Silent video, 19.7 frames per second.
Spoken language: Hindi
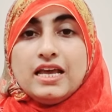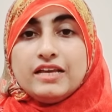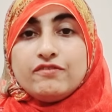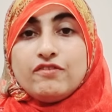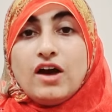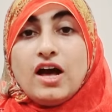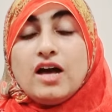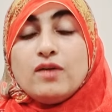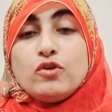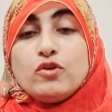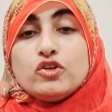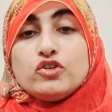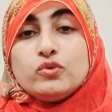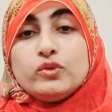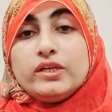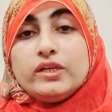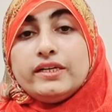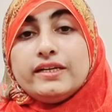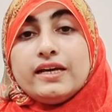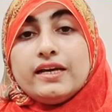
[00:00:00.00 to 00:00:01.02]
वहाँ
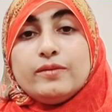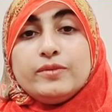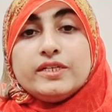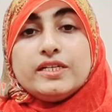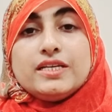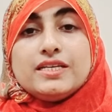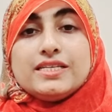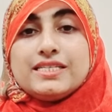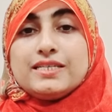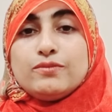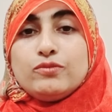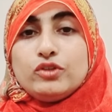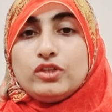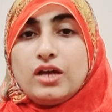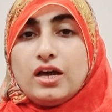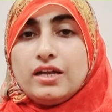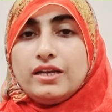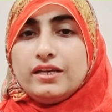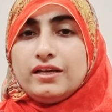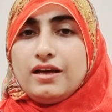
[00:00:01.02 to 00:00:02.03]
मौजूद है डायबिटीज़ से
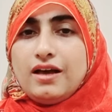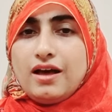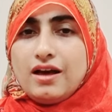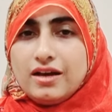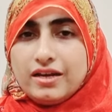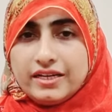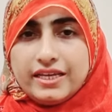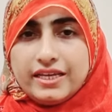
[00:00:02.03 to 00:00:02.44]
मुतालिक हर